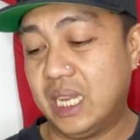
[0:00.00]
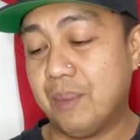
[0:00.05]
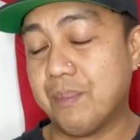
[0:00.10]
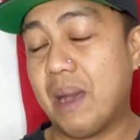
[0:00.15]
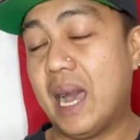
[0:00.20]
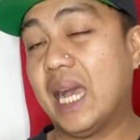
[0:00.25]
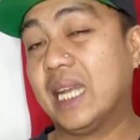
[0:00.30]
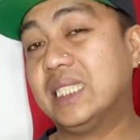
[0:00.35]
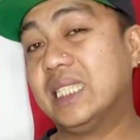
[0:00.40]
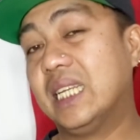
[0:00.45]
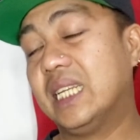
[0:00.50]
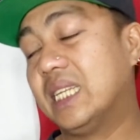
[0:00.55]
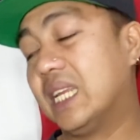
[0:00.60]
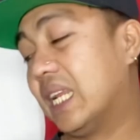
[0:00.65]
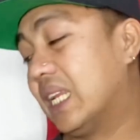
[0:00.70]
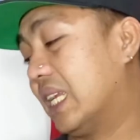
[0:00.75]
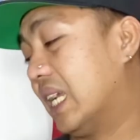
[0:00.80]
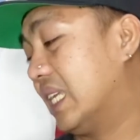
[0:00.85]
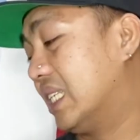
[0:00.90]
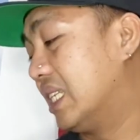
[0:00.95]
Imagine
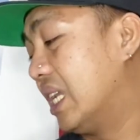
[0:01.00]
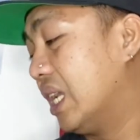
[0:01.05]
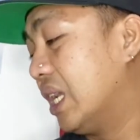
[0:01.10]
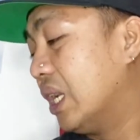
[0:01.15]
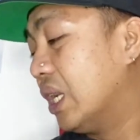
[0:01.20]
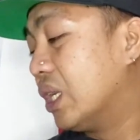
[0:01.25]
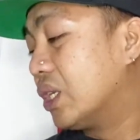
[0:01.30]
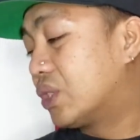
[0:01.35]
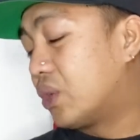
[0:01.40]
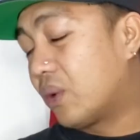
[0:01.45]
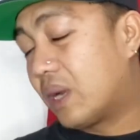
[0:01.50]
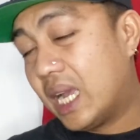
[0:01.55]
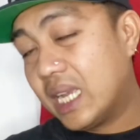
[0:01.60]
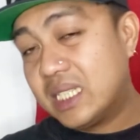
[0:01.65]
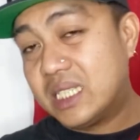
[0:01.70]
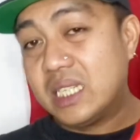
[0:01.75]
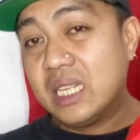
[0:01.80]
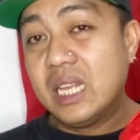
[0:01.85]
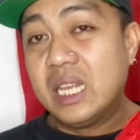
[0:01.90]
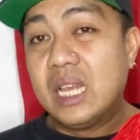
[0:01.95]
yan guys. So
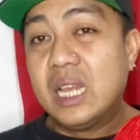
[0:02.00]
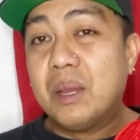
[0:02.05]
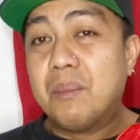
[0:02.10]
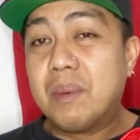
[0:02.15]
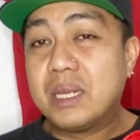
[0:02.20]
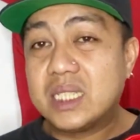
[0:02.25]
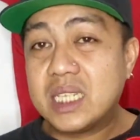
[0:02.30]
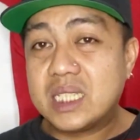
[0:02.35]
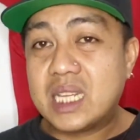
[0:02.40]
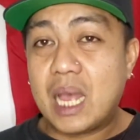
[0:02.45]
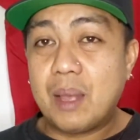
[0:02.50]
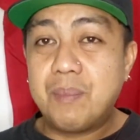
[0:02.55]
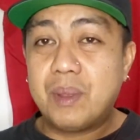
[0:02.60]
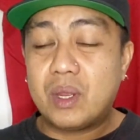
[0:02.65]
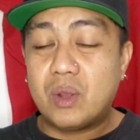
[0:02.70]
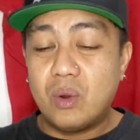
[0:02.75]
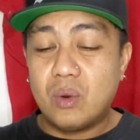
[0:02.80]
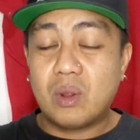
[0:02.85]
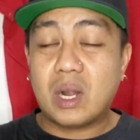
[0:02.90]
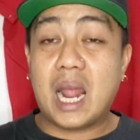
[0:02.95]
guys, masasabi
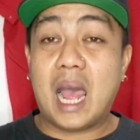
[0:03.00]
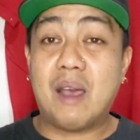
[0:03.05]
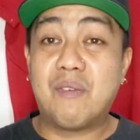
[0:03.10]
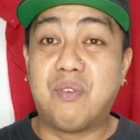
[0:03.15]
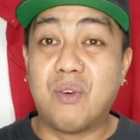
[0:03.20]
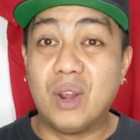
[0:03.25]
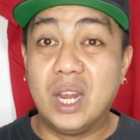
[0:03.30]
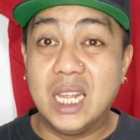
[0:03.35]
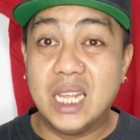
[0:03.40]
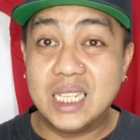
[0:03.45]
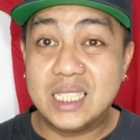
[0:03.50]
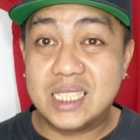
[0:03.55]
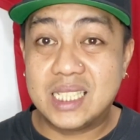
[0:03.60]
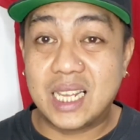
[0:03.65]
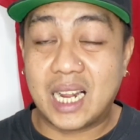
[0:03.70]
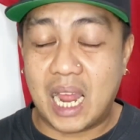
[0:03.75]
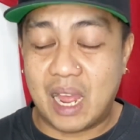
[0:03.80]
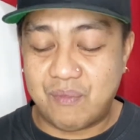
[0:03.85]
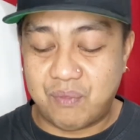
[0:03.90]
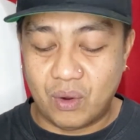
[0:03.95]
kong raffle hits,
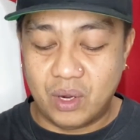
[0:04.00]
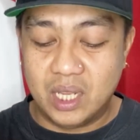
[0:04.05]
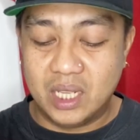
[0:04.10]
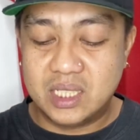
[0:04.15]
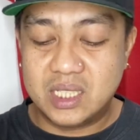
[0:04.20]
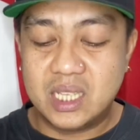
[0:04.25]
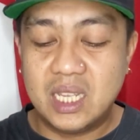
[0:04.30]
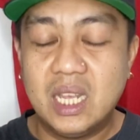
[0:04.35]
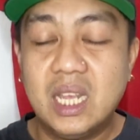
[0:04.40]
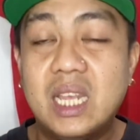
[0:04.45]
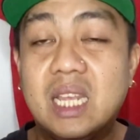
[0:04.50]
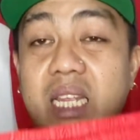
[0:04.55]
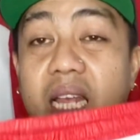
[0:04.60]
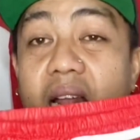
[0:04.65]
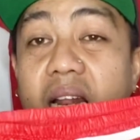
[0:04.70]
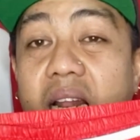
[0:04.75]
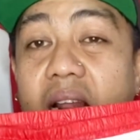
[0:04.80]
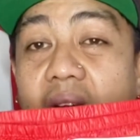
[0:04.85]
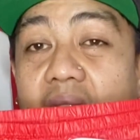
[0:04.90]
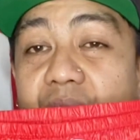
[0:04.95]
raffle hits.
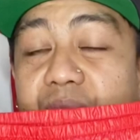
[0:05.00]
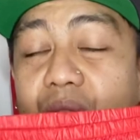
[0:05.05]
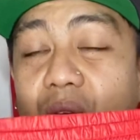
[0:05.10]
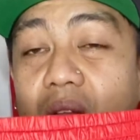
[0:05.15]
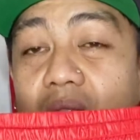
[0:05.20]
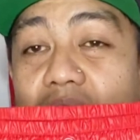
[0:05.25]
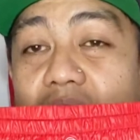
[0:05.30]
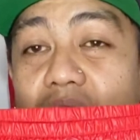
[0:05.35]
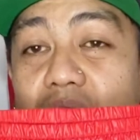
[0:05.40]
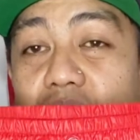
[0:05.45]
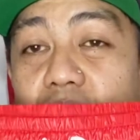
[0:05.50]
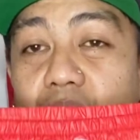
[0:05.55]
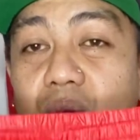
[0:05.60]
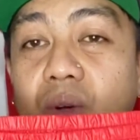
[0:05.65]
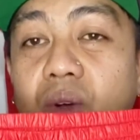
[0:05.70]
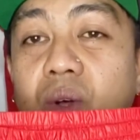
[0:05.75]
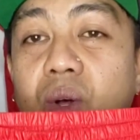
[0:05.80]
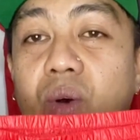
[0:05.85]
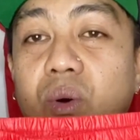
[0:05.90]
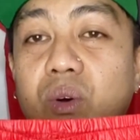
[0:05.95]
Yan, raffle hits to,
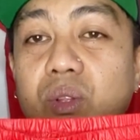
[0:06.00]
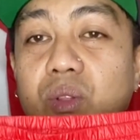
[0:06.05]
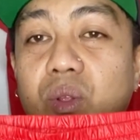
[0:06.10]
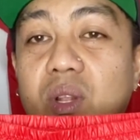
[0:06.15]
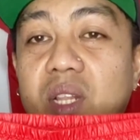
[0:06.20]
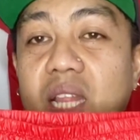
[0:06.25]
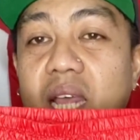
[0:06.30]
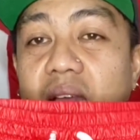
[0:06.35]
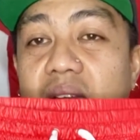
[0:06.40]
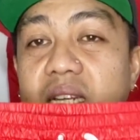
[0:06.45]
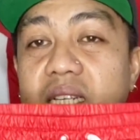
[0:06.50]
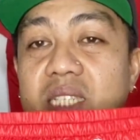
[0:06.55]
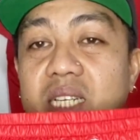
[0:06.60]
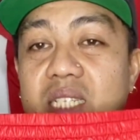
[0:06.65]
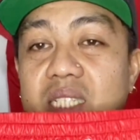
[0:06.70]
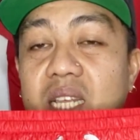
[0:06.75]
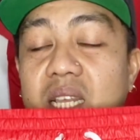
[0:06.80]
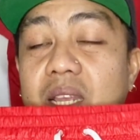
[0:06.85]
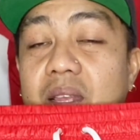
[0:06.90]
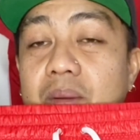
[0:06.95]
Utol Dennis
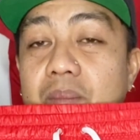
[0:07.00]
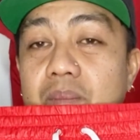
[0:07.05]
kasi